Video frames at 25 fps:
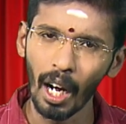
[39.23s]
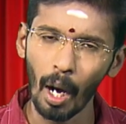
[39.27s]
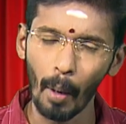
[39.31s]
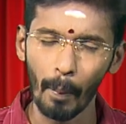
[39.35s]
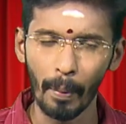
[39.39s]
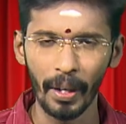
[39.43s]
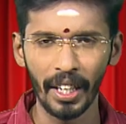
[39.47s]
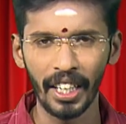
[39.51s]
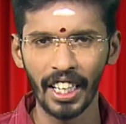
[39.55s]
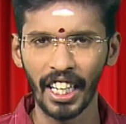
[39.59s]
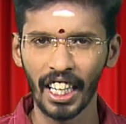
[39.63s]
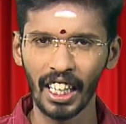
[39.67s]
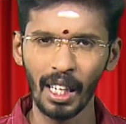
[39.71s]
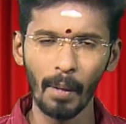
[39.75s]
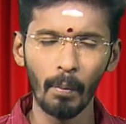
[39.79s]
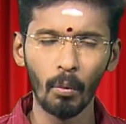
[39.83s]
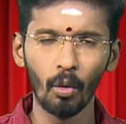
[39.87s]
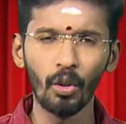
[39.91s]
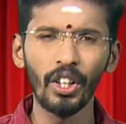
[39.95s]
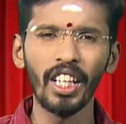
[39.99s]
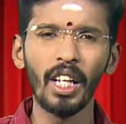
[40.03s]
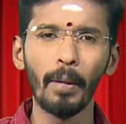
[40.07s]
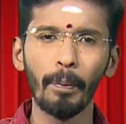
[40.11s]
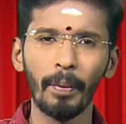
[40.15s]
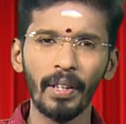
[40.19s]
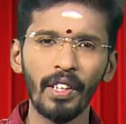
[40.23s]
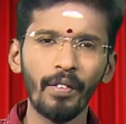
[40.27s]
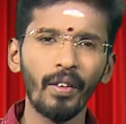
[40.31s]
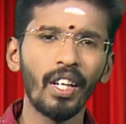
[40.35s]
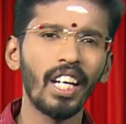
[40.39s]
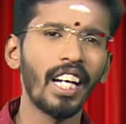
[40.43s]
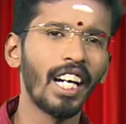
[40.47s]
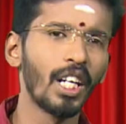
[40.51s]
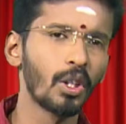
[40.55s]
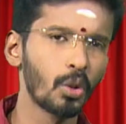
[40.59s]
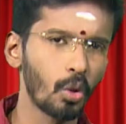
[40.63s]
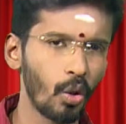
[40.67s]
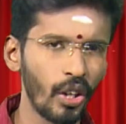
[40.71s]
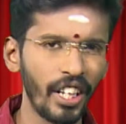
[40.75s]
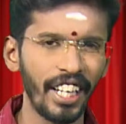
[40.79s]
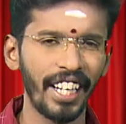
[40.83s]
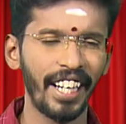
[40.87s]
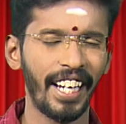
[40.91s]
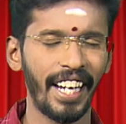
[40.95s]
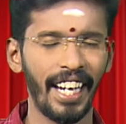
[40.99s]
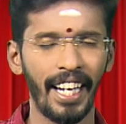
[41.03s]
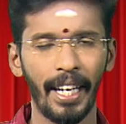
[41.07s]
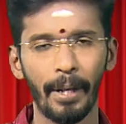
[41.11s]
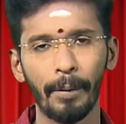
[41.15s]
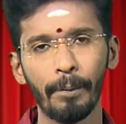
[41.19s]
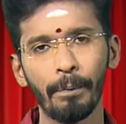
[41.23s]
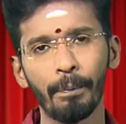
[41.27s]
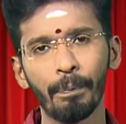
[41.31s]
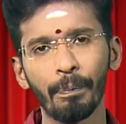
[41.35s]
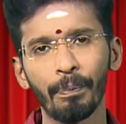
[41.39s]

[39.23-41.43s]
அப்படின்னு கேட்டால் முந்தைய பதிவுகளில் சொல்லியிருக்கேன்